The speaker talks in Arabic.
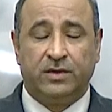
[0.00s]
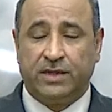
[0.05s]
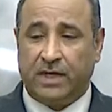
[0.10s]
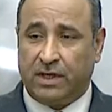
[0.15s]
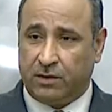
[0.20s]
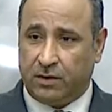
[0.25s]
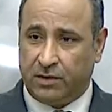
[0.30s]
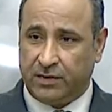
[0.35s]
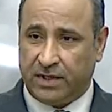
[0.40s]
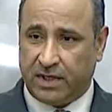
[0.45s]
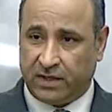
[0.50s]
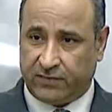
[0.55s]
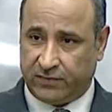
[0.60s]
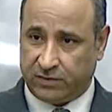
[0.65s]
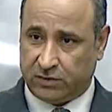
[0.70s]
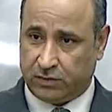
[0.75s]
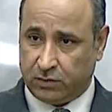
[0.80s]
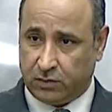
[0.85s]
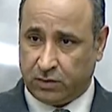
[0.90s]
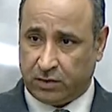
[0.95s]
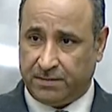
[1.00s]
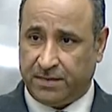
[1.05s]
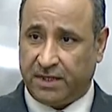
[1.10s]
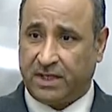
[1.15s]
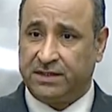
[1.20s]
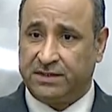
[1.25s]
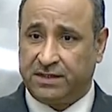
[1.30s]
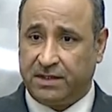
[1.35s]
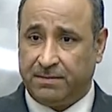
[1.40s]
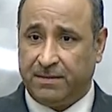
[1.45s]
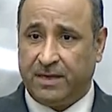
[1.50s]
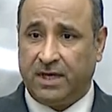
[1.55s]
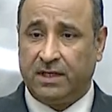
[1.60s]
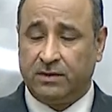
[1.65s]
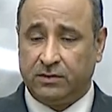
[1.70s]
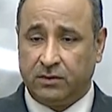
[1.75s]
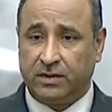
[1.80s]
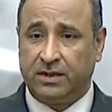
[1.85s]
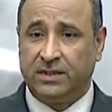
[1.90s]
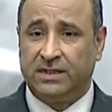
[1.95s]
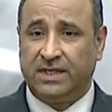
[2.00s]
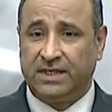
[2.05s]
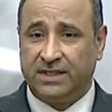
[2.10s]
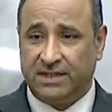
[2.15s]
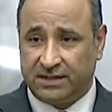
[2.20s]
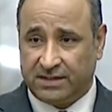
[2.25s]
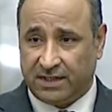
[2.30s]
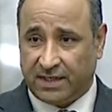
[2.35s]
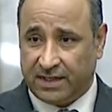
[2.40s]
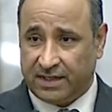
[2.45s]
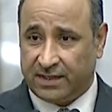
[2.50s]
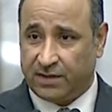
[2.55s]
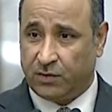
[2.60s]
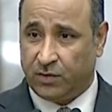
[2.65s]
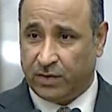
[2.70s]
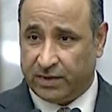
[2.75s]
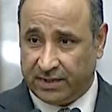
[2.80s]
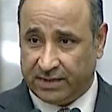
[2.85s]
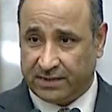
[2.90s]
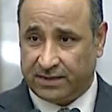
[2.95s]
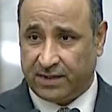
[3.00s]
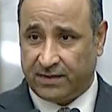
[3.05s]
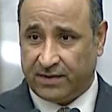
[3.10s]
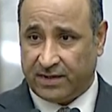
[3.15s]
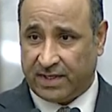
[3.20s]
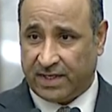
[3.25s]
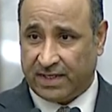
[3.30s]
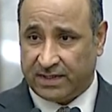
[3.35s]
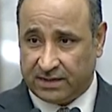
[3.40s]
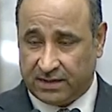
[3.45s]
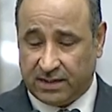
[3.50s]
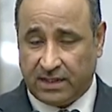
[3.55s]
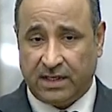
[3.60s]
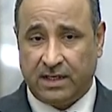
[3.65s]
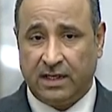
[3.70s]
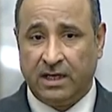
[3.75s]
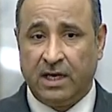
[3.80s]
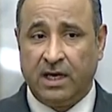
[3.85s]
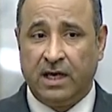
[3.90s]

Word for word: هنا وهناك في السوق بقدر ما نريد أن نتريث وننتظر حتى